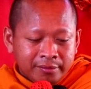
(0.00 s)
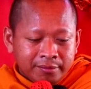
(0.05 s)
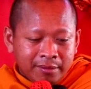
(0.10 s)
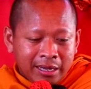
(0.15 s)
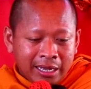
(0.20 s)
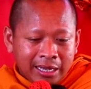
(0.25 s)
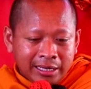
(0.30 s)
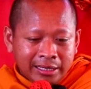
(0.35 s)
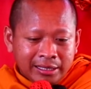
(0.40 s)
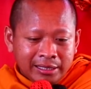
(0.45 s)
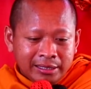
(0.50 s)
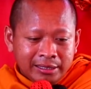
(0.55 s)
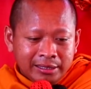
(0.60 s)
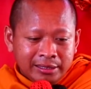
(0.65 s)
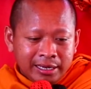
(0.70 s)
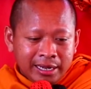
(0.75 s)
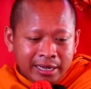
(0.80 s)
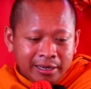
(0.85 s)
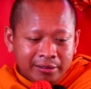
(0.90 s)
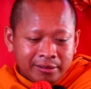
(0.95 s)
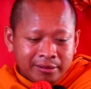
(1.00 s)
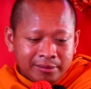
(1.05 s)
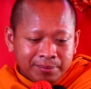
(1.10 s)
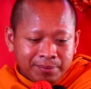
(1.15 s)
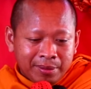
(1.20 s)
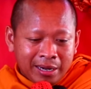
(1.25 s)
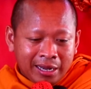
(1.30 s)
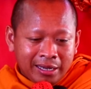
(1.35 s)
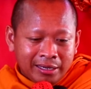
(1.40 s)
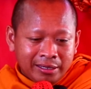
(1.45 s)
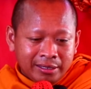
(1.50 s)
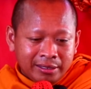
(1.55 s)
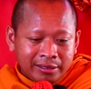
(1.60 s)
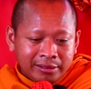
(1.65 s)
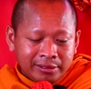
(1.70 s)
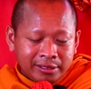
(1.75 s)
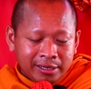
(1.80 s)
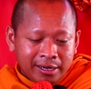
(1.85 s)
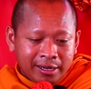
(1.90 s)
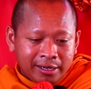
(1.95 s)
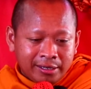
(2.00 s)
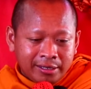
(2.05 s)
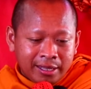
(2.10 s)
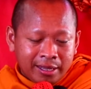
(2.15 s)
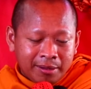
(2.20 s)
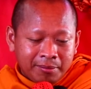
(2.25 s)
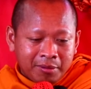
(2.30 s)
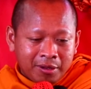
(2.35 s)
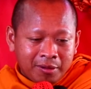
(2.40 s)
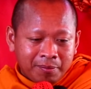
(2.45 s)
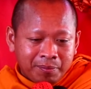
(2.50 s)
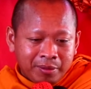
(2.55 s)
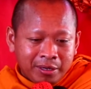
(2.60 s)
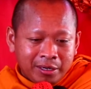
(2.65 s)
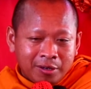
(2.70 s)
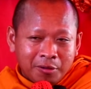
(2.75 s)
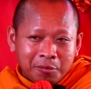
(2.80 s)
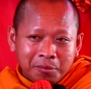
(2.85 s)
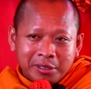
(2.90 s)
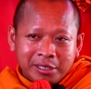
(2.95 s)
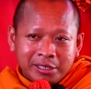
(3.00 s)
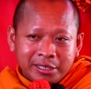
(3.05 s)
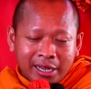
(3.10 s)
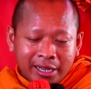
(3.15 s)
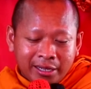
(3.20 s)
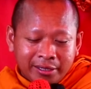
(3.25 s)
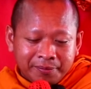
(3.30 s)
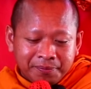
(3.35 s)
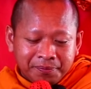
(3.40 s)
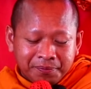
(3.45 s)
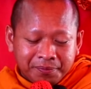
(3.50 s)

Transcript: bán niềng pride nâng chai thà bò pet lúc một cha